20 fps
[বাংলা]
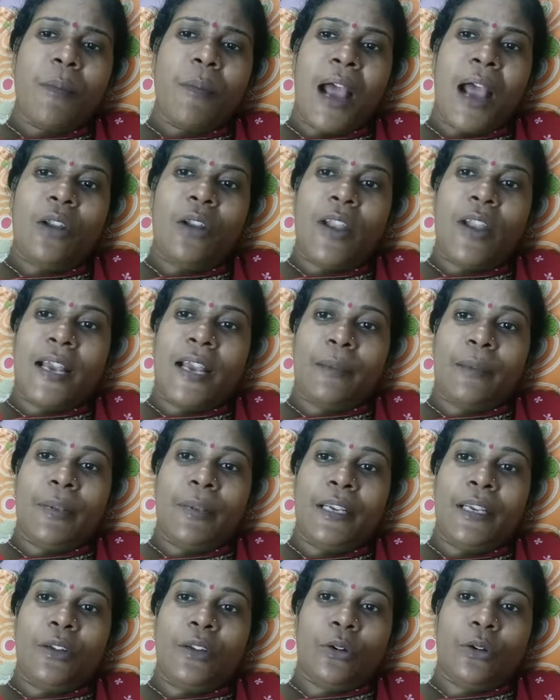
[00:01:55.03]
ভালো লাগে
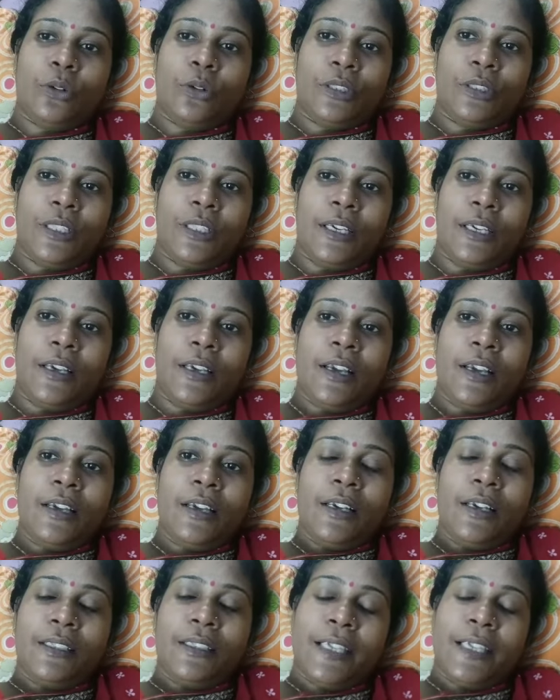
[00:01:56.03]
ভিডিও করতে
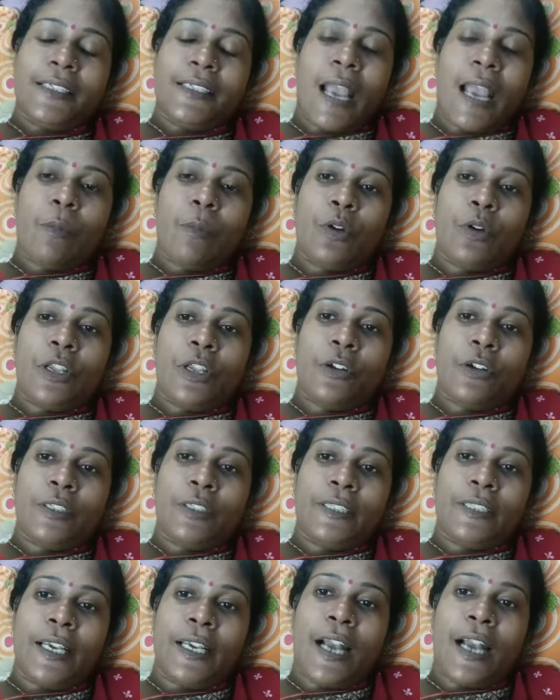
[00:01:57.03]
সে যেমনই হোক
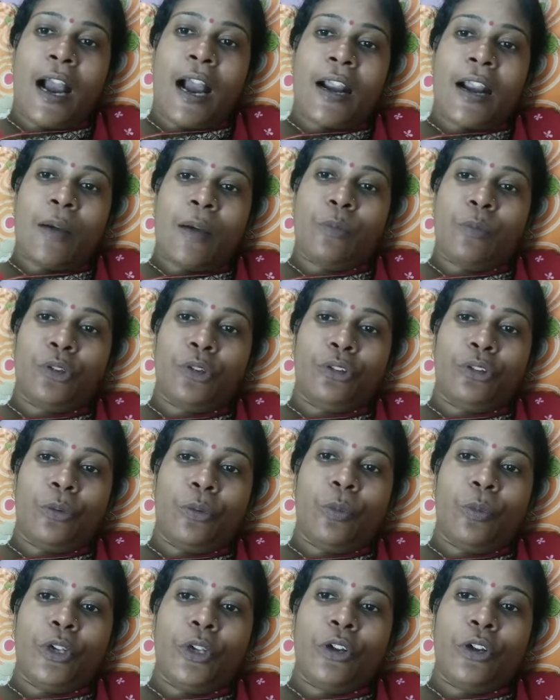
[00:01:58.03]
যে খারাপ
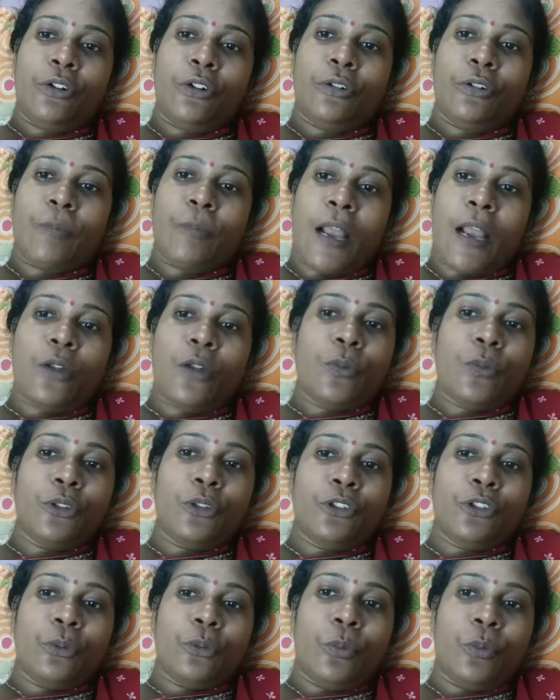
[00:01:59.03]
মন্তব্যই করুক ভালো
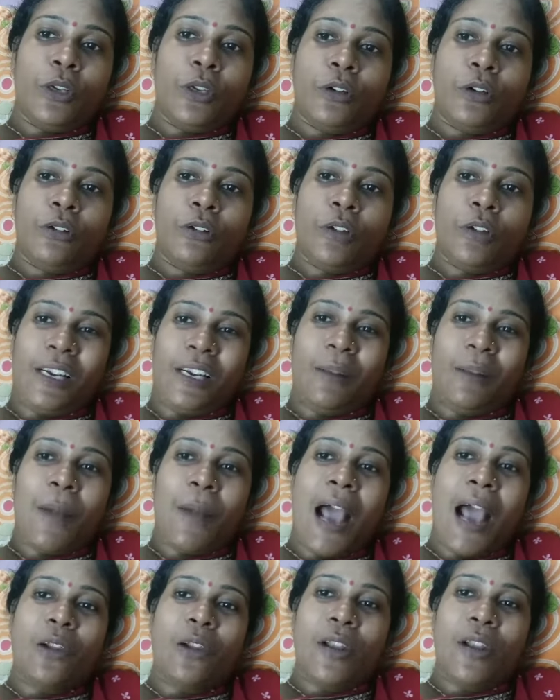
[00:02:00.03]
মন্তব্যই করুক একটা
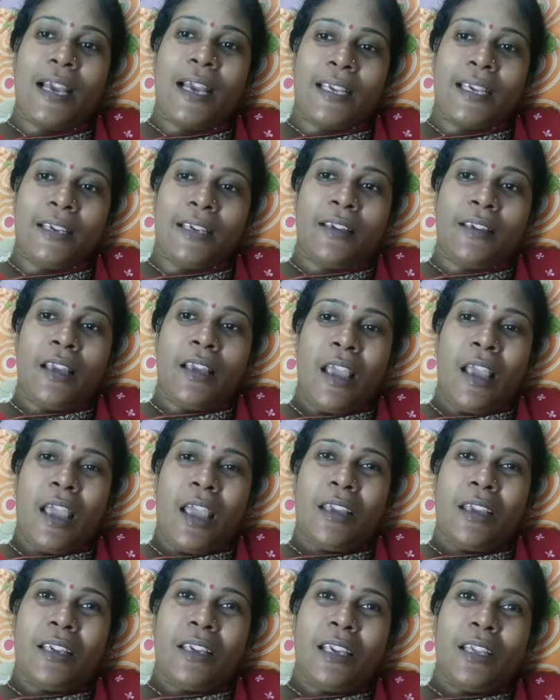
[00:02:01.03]
ভালো লাগে
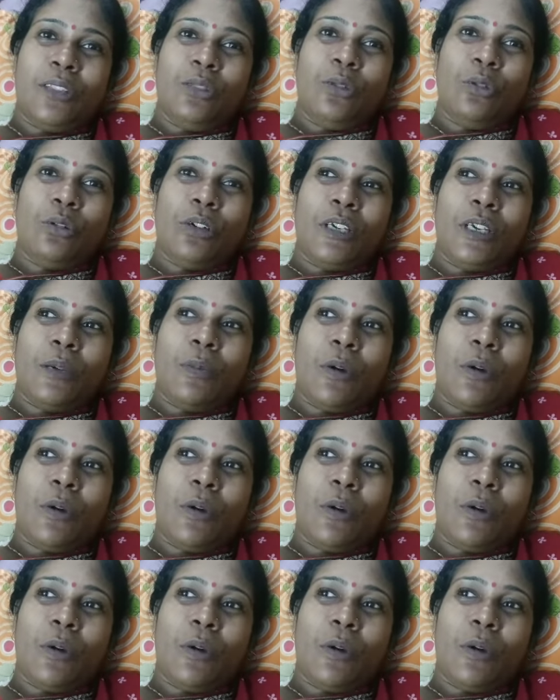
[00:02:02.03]
কিন্তু কি